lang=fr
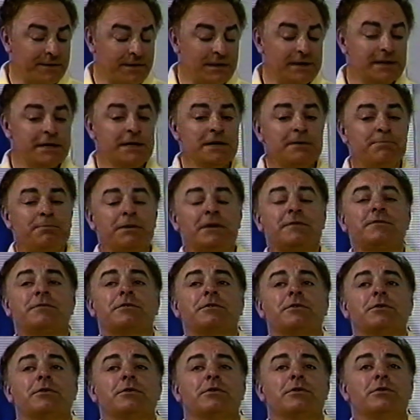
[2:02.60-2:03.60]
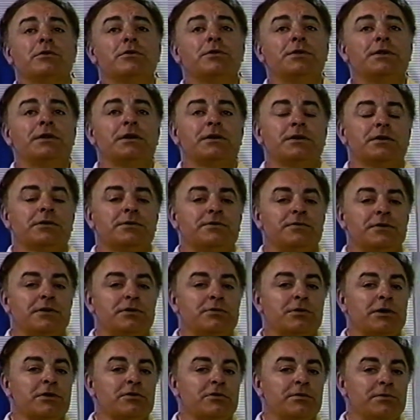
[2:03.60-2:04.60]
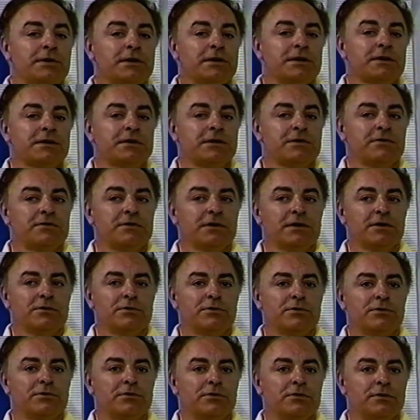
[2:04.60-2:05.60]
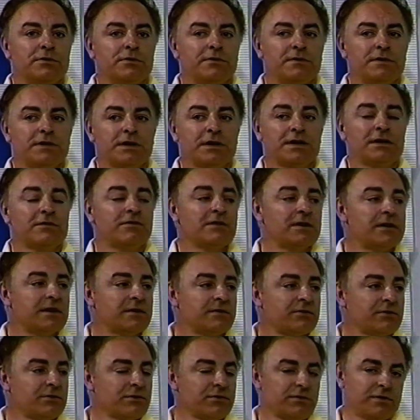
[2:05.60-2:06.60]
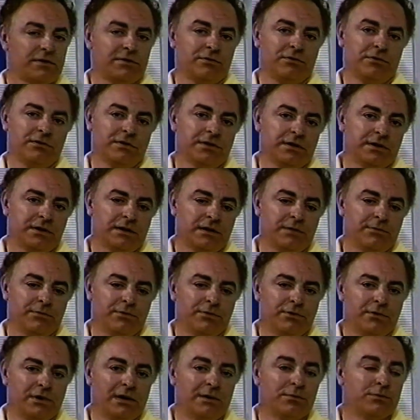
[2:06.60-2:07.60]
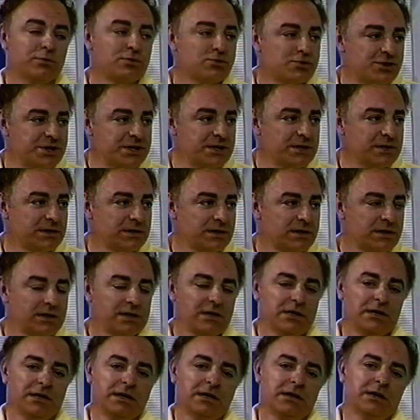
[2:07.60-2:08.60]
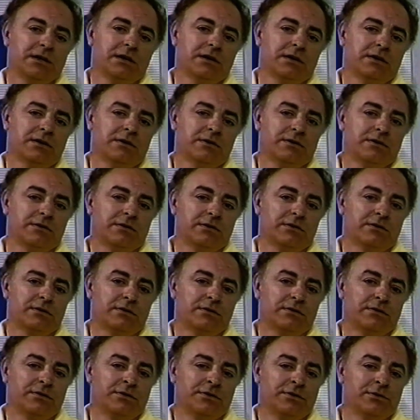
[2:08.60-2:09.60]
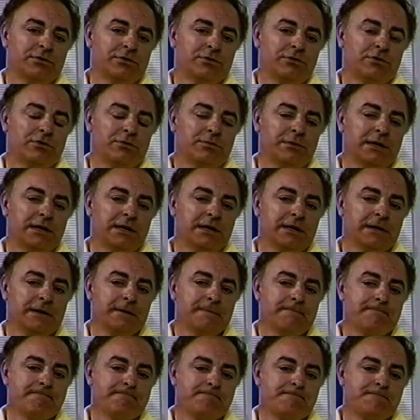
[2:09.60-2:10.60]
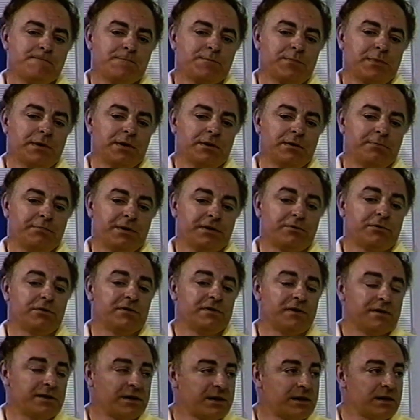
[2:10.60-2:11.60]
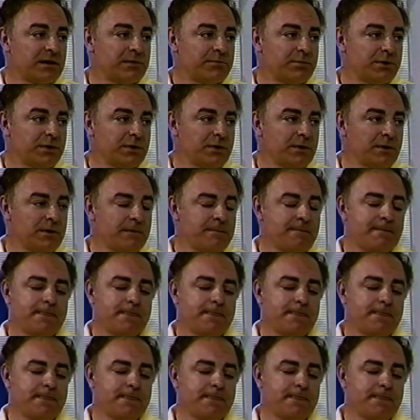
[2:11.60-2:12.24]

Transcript: lié parce que l'une des grandes victoires de Bernard Thévenet, l'une de ses révélations, c'est une étape de la Mongie euh, dans le Tourmalet, parce que c'est un grimpeur.